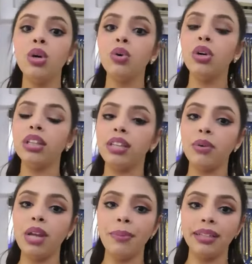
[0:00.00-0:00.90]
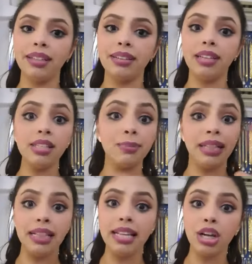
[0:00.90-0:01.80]
وغدا ولا بعد غدا
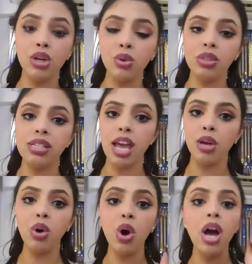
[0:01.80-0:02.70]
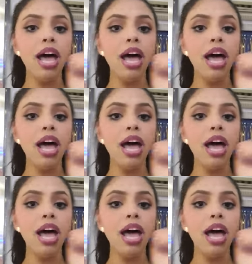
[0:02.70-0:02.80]
تبدل ليك اللون ديالو